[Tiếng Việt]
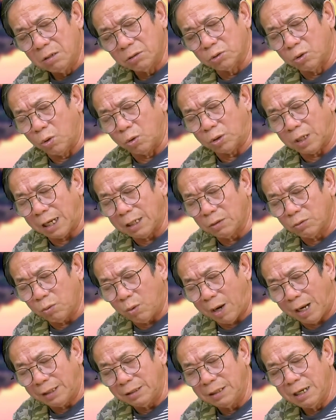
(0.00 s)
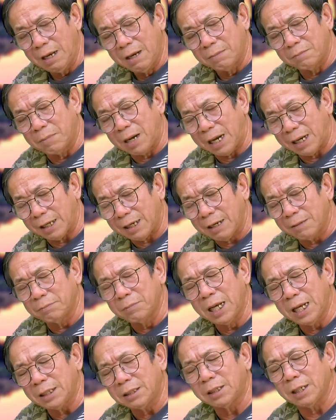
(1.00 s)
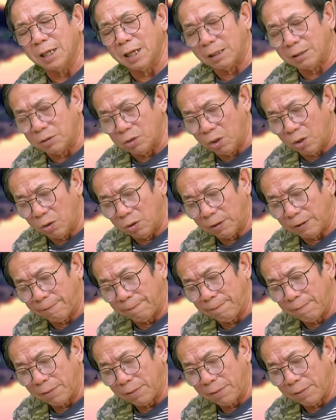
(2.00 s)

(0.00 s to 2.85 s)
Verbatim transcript: rồi thanh toán. Mà em hết tiền rồi.